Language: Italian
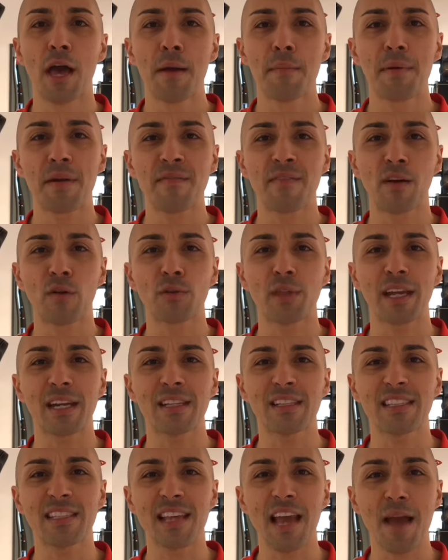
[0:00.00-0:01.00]
per valutare
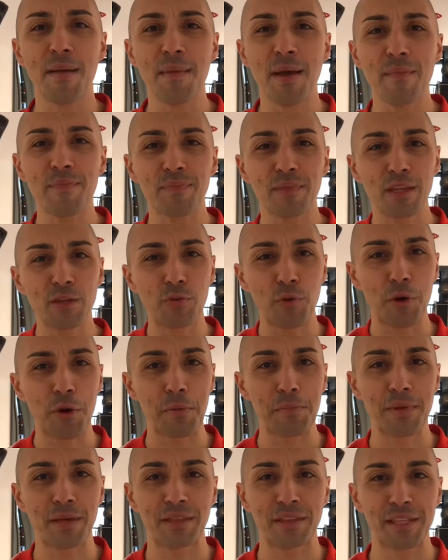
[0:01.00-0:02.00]
insieme i tuoi
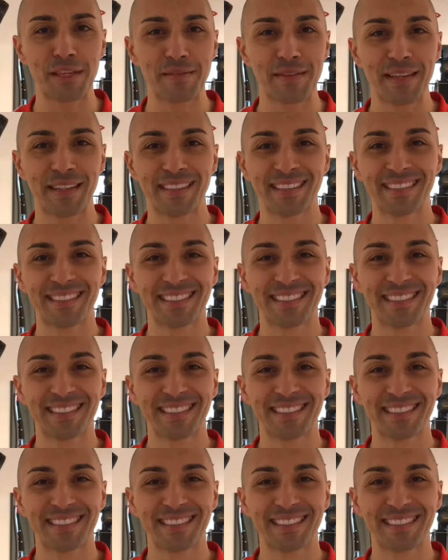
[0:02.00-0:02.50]
obiettivi.